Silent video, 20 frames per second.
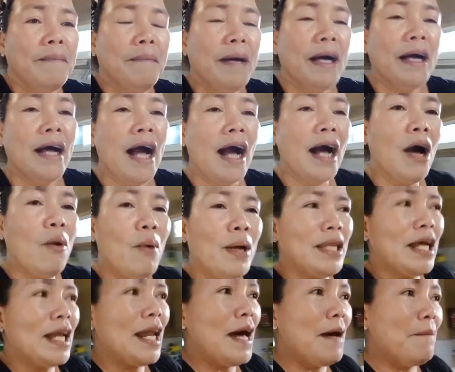maggagawa
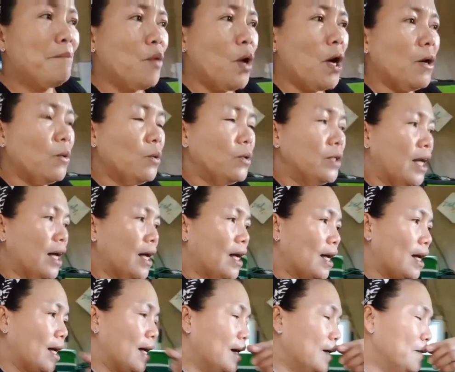na lang po ako
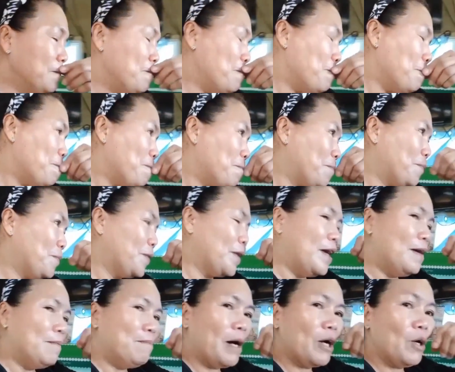ng
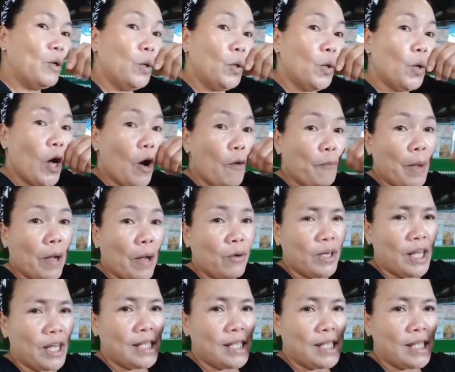maglulugaw pa ako.